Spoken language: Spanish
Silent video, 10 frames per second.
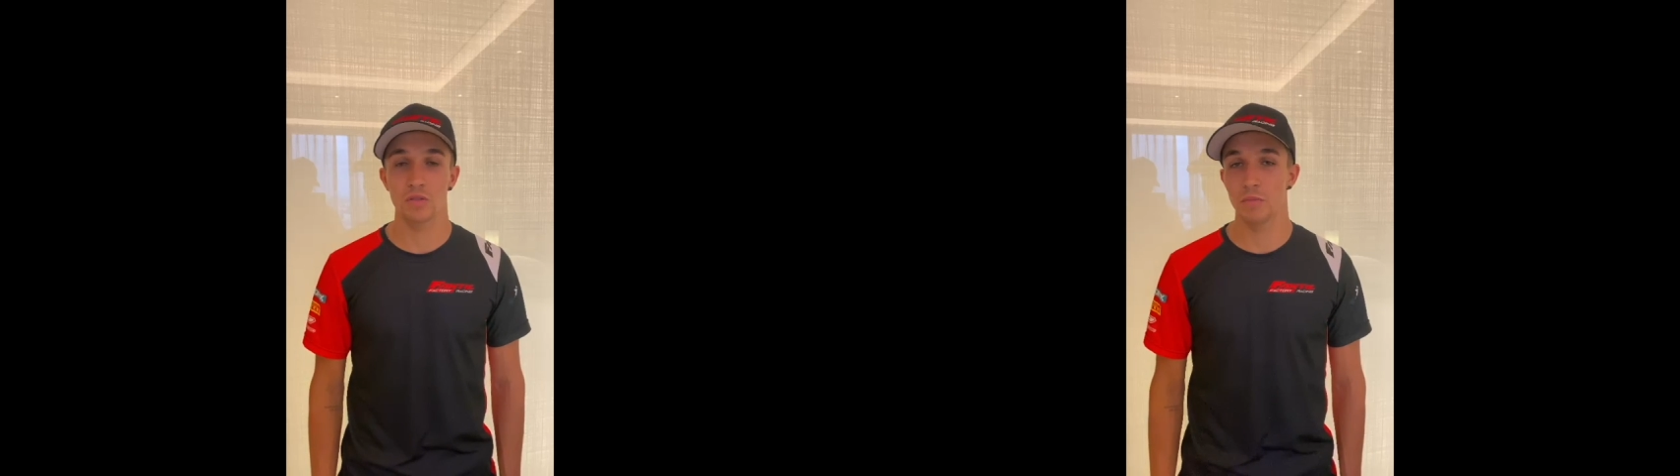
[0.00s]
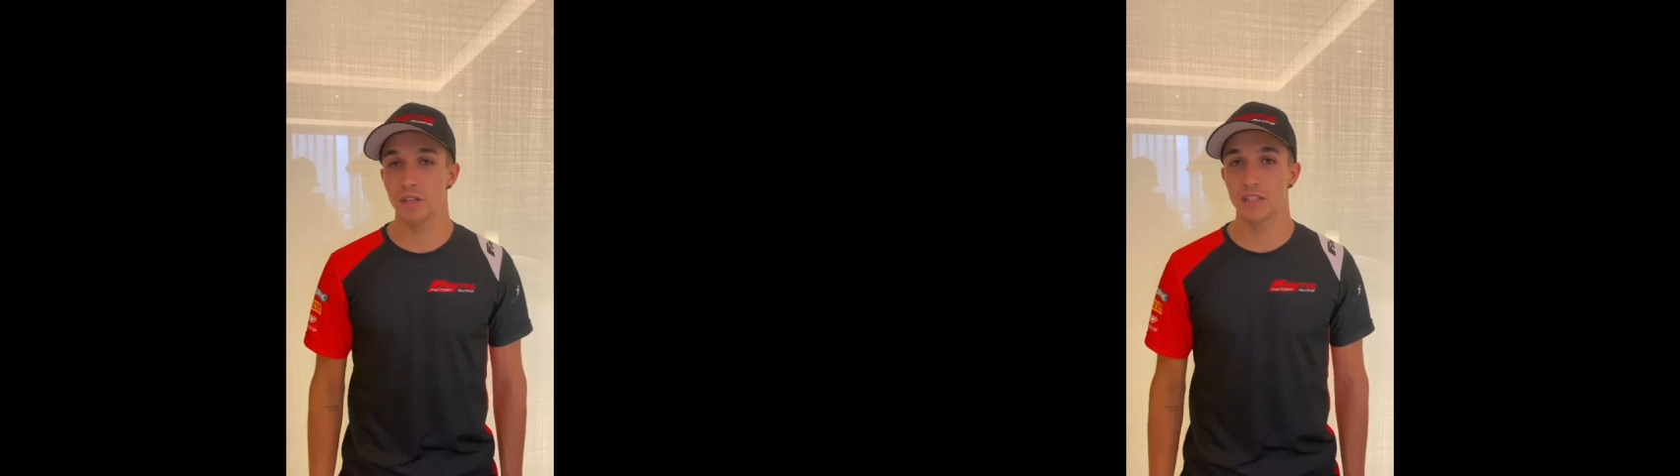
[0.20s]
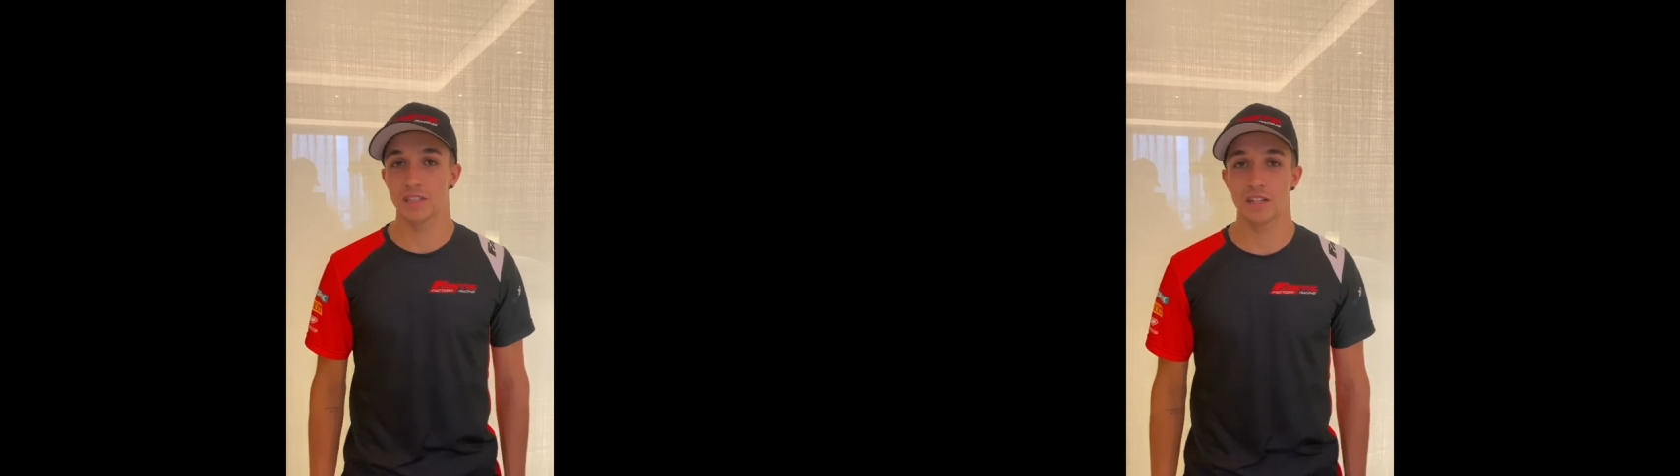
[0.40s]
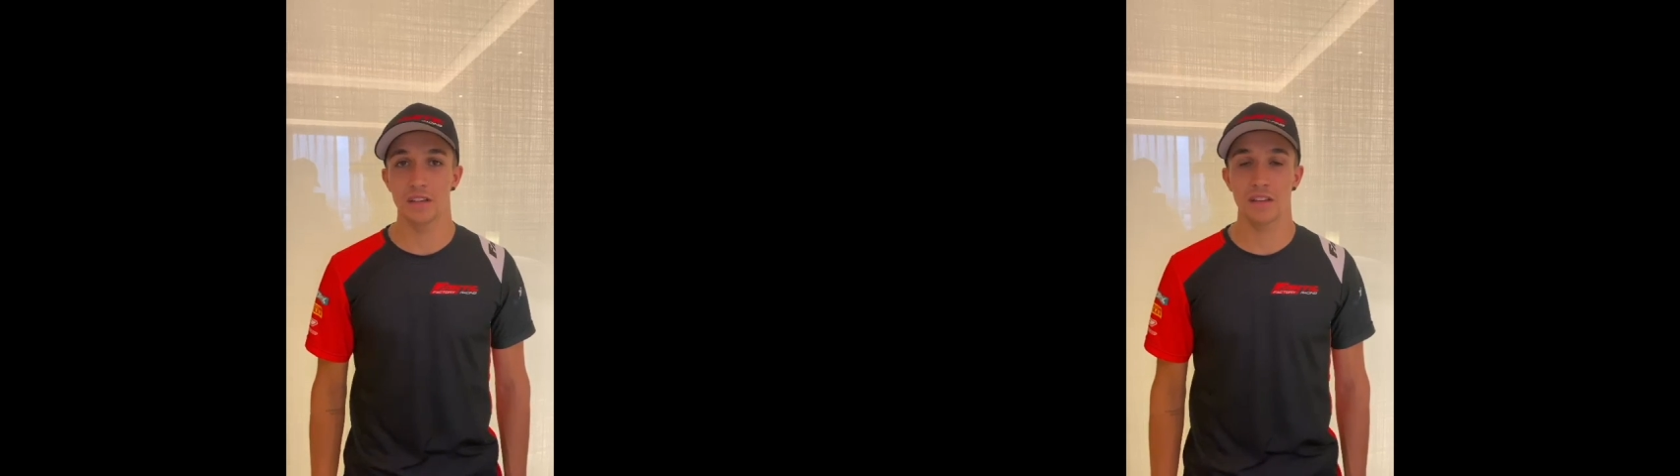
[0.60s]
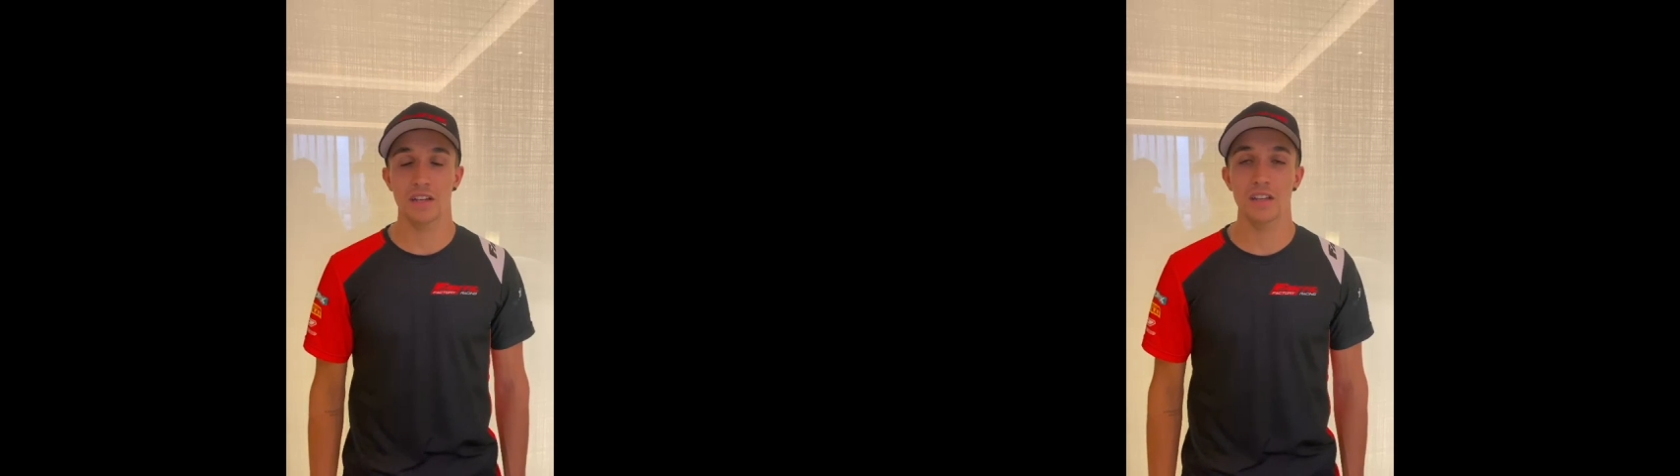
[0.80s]
con Benistán y
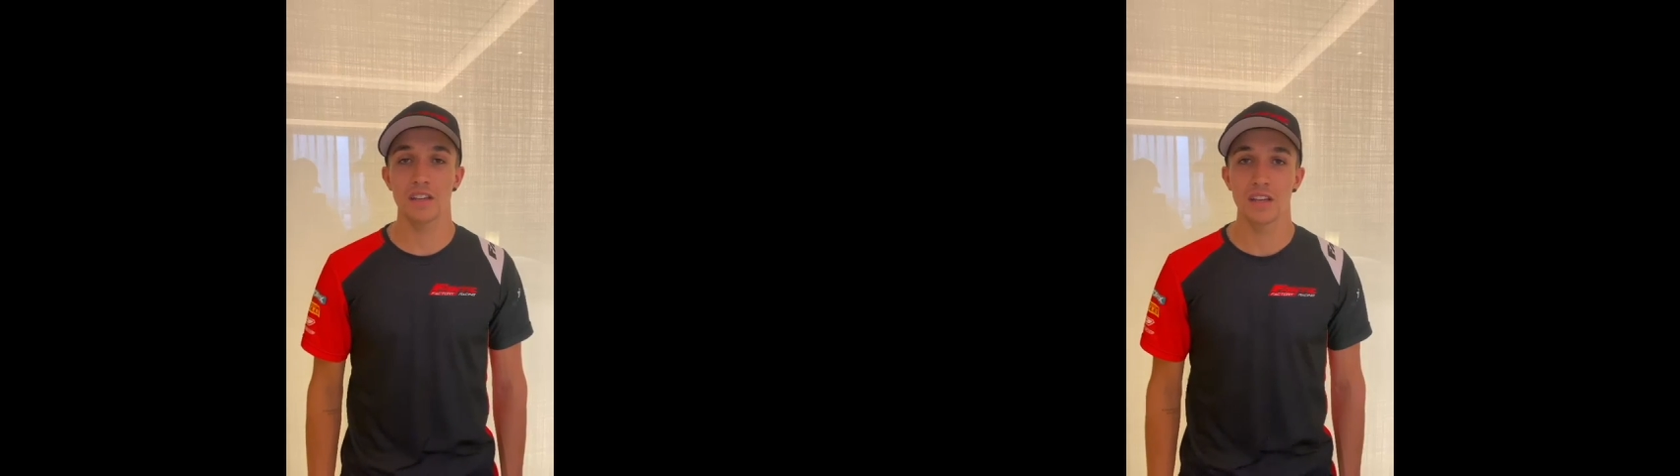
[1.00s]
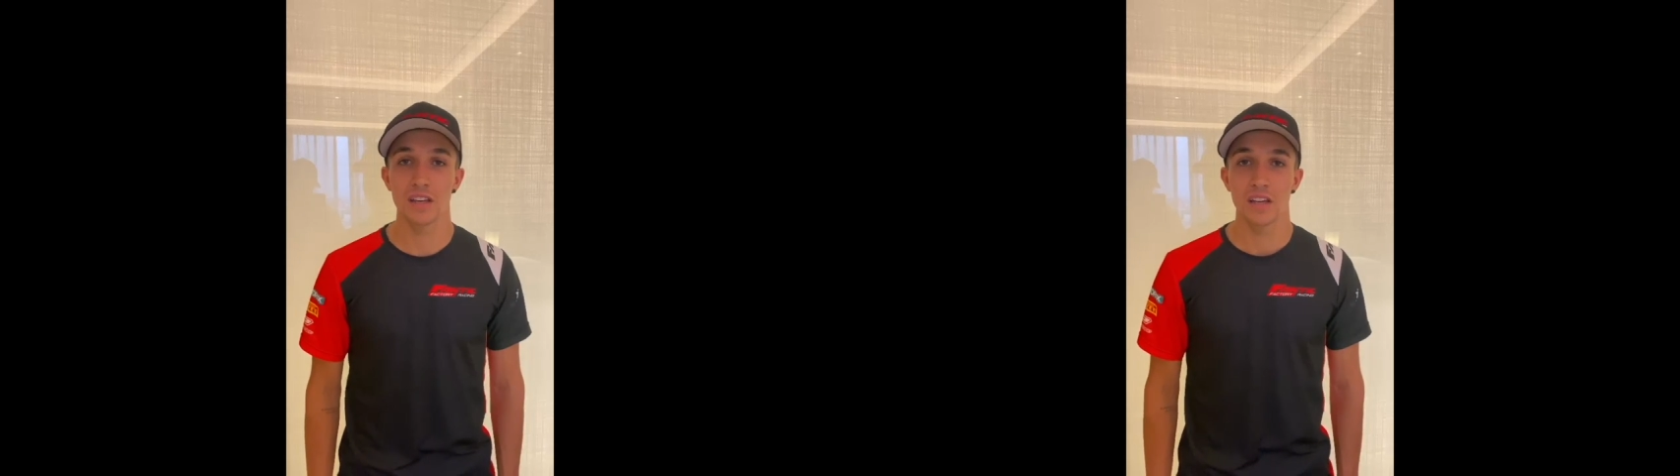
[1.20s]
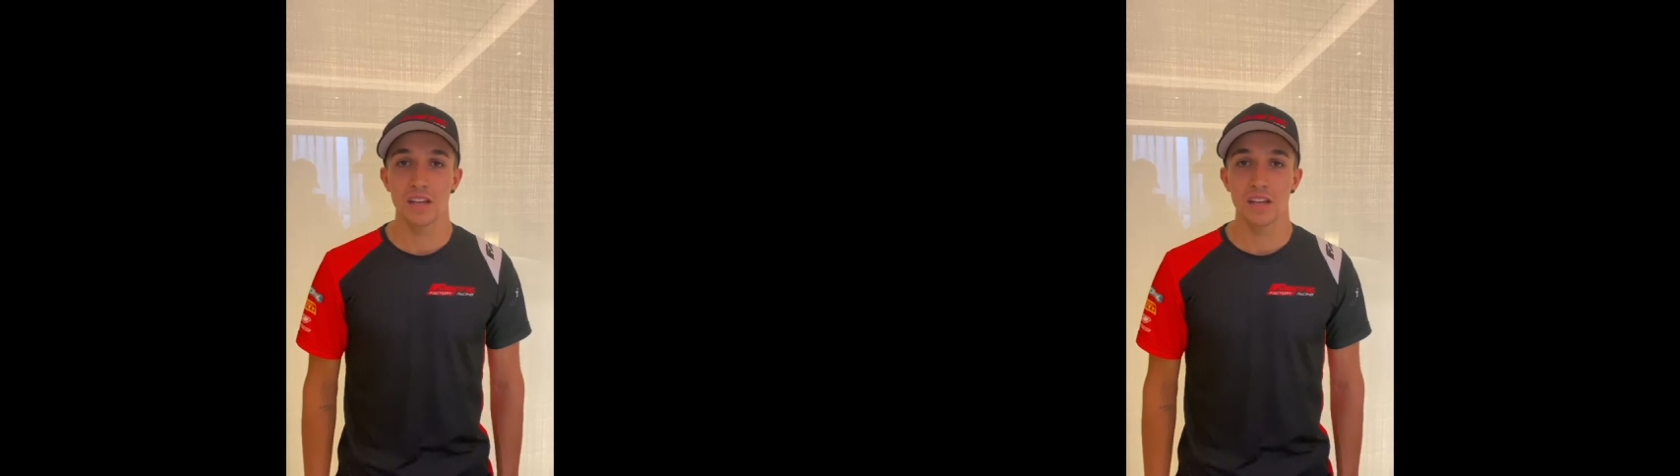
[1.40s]
Zanki